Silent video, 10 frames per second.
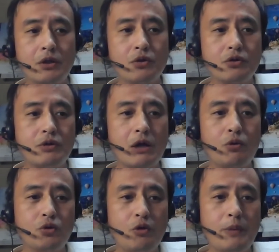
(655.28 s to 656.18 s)
被告は
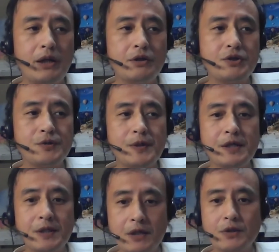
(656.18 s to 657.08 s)
口頭弁論に出
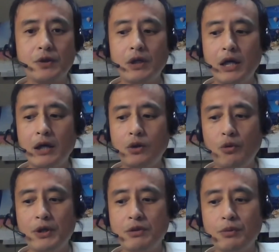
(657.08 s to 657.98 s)
席せず、え
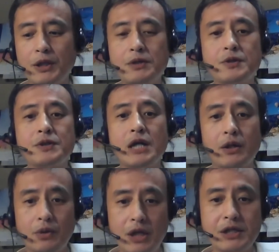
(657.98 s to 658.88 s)
答弁書も提出しな
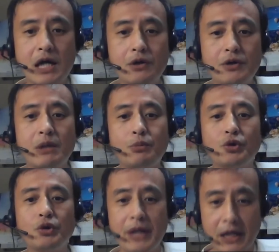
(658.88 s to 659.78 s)
いので自白したも
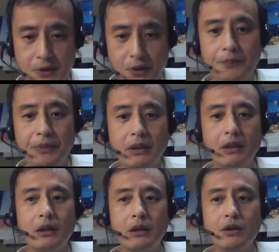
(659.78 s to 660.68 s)
のとみなすと
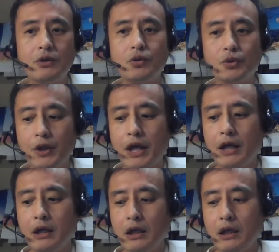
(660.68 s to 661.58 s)
いうこと
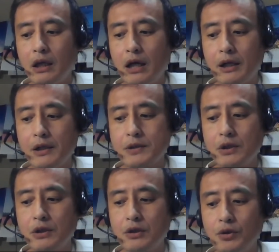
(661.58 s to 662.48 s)
で、え判決、
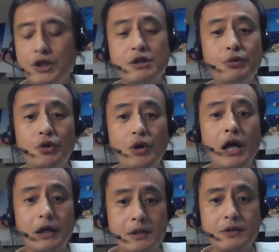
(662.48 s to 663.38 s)
よって新聞のとおり
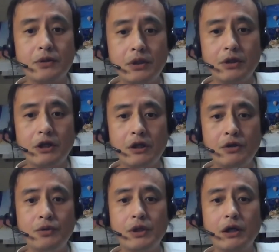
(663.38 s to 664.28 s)
判決するっていうに言う